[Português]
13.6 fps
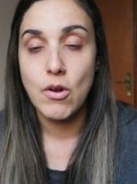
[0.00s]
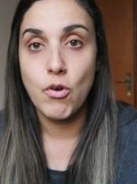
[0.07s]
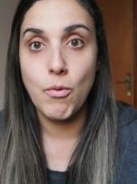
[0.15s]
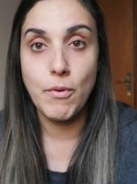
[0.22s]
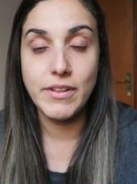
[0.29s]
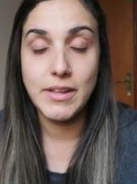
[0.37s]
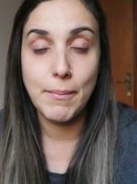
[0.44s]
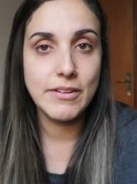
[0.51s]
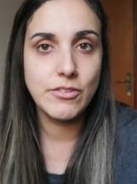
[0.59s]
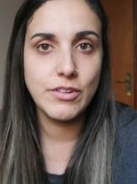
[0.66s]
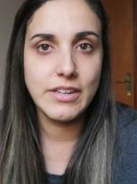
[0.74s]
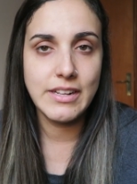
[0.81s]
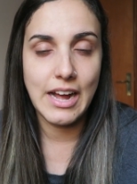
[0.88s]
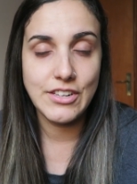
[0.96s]
com muita
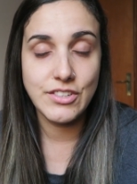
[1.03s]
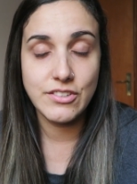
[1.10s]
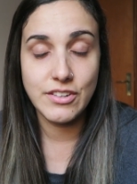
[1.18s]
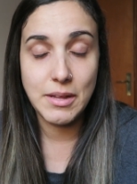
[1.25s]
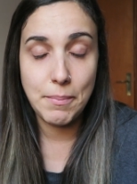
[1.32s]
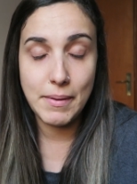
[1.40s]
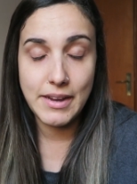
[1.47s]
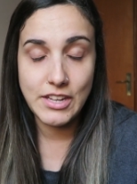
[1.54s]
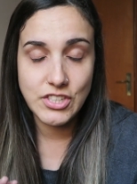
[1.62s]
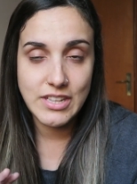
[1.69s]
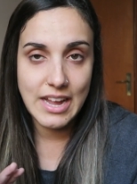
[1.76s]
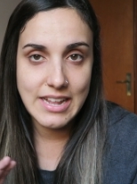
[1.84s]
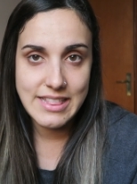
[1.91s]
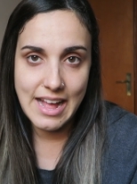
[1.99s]
maturidade. Então, independente
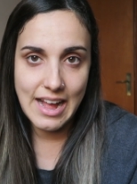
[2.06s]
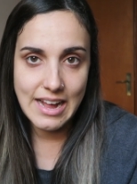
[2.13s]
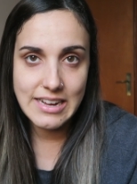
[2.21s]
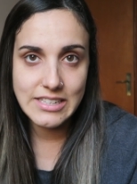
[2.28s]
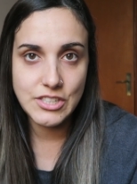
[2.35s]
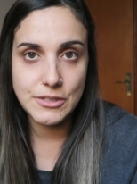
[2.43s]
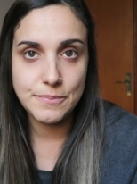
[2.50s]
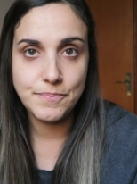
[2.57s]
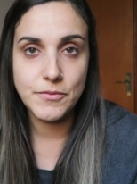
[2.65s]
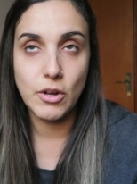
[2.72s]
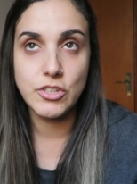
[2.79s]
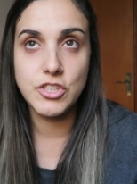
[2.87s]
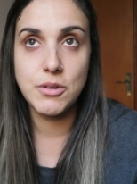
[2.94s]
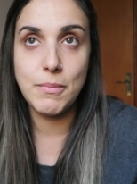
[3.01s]
da idade,
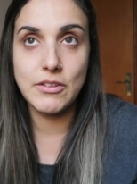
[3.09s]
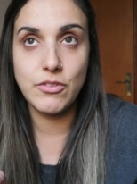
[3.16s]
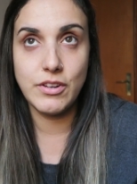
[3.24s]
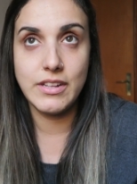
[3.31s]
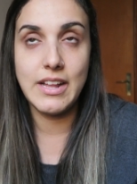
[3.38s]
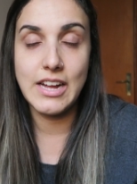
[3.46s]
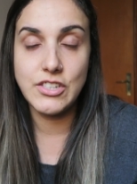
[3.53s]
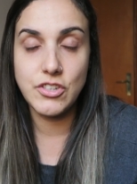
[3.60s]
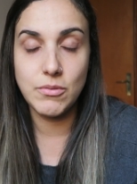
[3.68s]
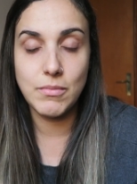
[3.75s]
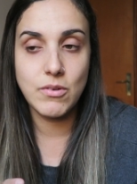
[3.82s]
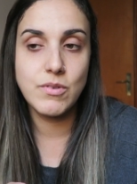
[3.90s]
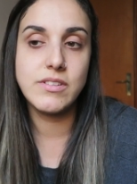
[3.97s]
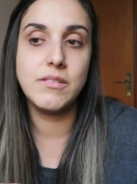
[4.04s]
eu acho que maturidade é
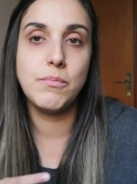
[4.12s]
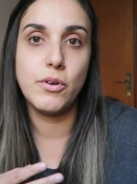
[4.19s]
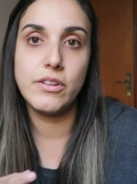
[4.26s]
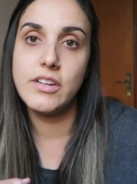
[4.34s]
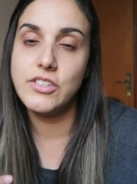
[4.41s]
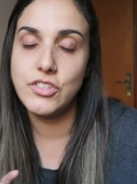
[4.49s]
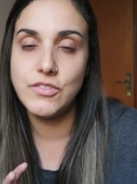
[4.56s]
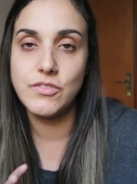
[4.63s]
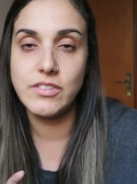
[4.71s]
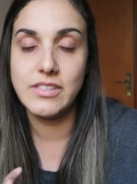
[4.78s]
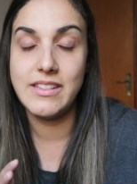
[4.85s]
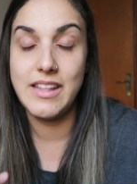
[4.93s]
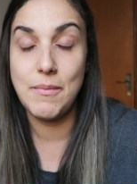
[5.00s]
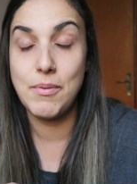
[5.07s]
uma coisa importante de
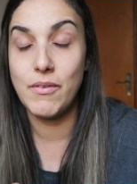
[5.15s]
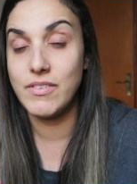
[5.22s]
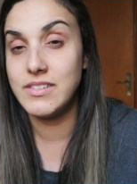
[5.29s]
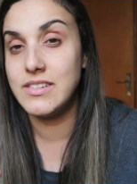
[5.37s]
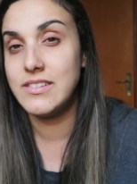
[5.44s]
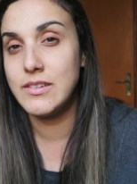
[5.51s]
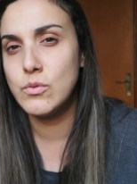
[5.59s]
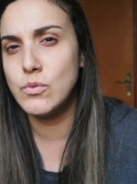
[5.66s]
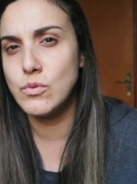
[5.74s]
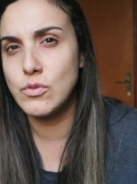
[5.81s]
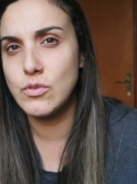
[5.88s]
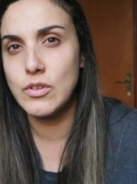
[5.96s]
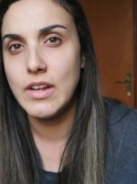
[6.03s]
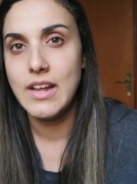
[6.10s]
você ter para fazer esse
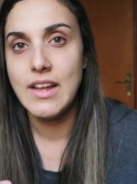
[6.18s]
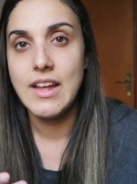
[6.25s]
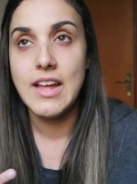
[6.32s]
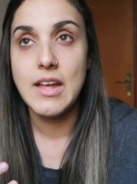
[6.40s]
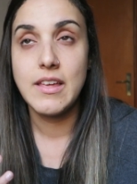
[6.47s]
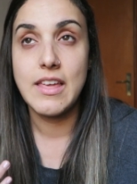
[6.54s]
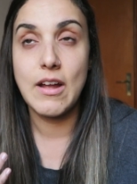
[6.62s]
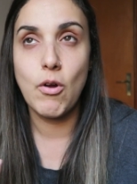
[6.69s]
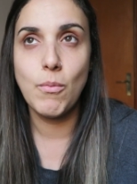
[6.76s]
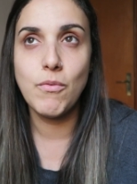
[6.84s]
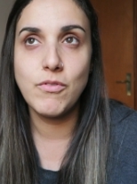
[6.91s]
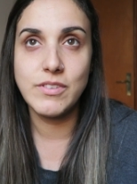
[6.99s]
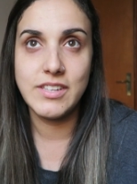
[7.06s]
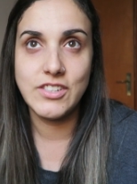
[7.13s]
curso. Porque
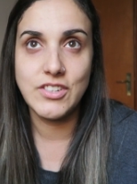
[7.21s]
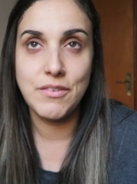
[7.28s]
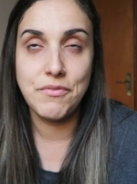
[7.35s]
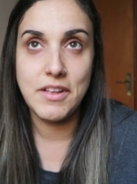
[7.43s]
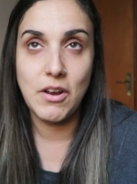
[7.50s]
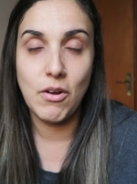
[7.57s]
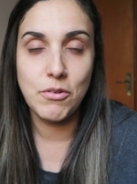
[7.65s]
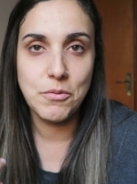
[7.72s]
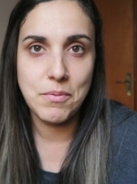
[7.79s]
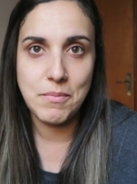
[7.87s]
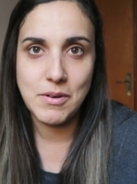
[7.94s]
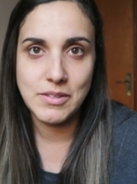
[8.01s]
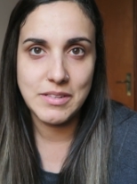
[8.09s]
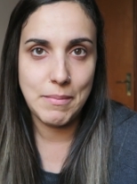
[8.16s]
como você já vê logo no
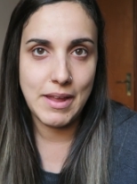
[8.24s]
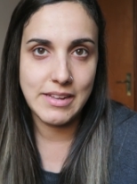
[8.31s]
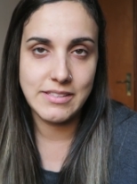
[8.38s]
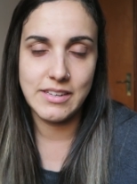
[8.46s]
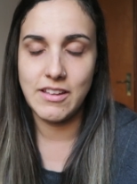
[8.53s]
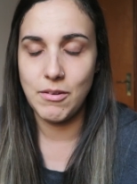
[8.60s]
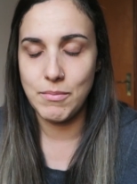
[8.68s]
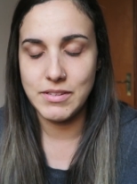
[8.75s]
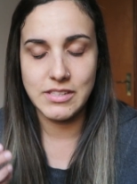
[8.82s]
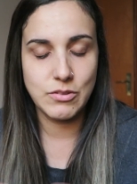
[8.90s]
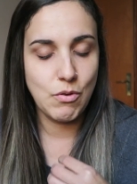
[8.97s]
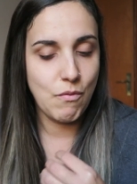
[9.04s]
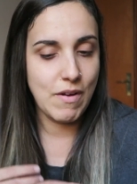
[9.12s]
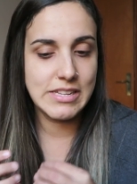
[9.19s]
primeiro semestre, que é uma
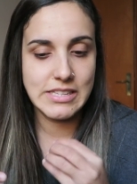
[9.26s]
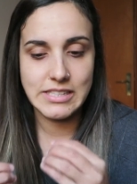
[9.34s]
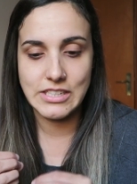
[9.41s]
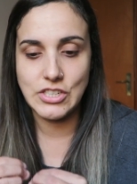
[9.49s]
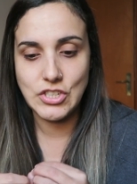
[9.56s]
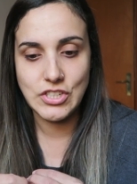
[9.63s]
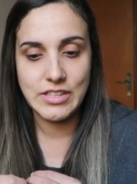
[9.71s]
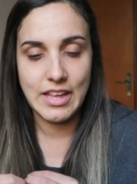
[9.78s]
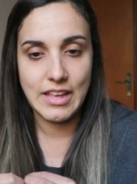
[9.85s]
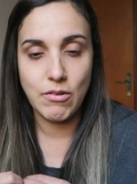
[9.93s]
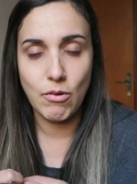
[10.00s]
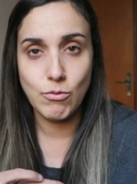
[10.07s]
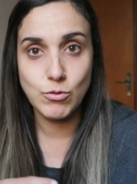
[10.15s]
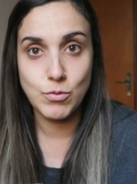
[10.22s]
das conversas que a gente tem
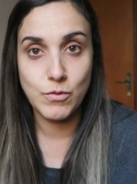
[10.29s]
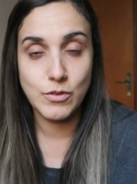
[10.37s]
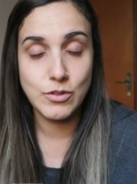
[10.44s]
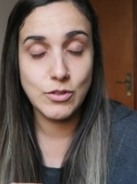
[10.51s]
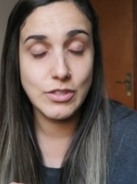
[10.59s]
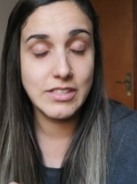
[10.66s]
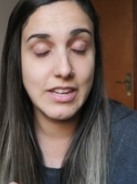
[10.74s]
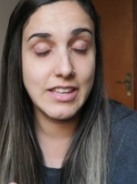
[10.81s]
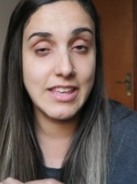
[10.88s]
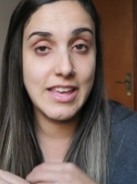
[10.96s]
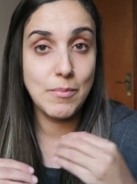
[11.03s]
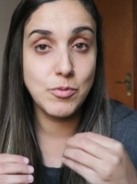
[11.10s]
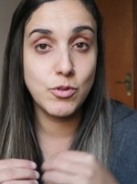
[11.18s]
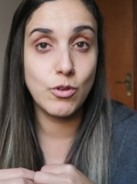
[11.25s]
com alguns professores, é
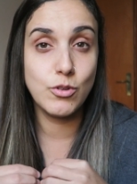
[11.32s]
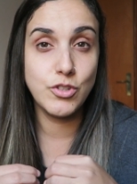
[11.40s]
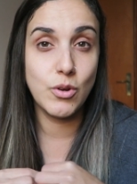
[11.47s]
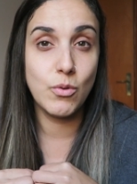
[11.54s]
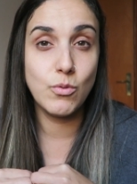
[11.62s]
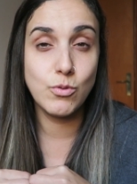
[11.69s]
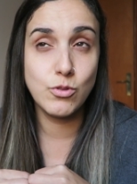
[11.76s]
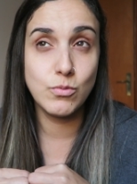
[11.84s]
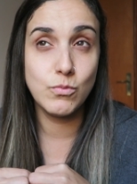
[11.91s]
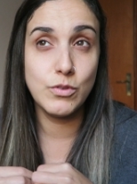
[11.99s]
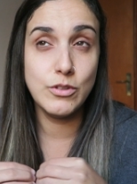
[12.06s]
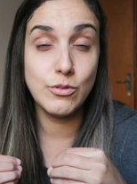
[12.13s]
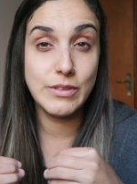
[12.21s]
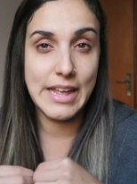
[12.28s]
que a psicologia é um curso
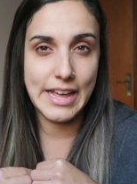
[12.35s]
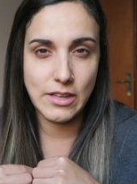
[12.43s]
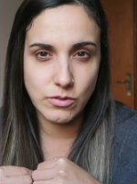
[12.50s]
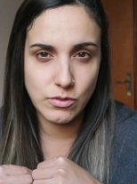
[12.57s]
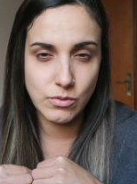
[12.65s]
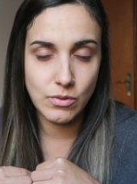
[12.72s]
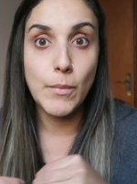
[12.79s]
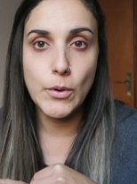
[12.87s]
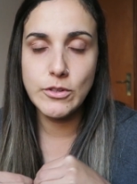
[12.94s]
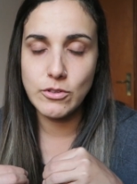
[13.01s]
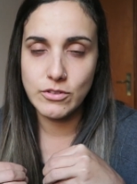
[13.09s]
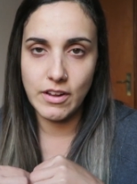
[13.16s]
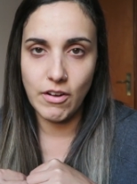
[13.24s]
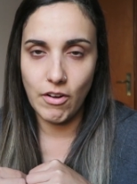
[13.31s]
muito denso,
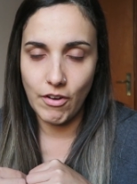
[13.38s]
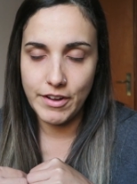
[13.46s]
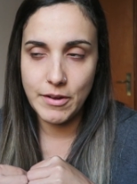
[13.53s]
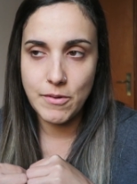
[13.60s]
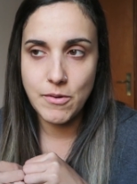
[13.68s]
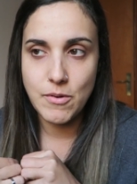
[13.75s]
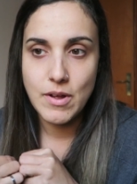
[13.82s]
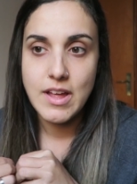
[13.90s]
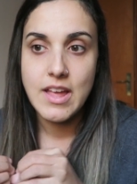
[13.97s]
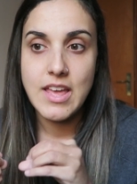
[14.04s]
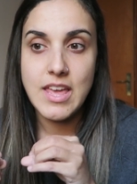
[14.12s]
muito teórico